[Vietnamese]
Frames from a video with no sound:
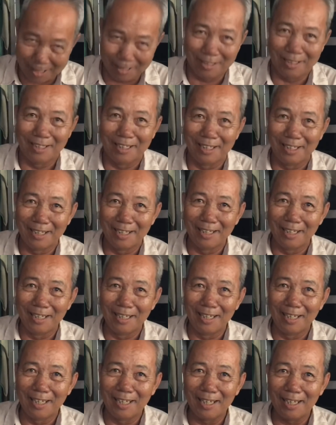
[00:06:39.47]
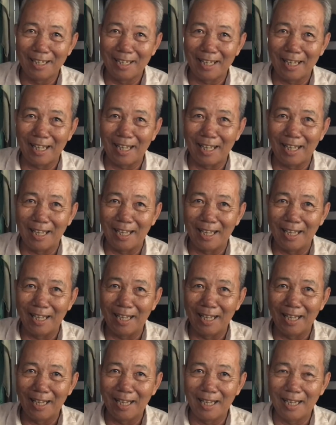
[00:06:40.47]
nó gượt là đặt ví dụ nó gượt
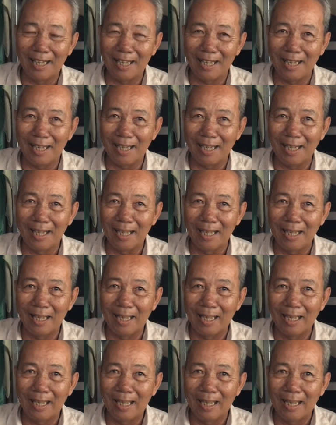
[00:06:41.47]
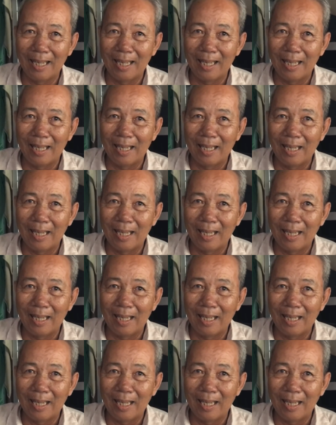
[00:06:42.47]
mình nó có khi nào nó cắn hay là nó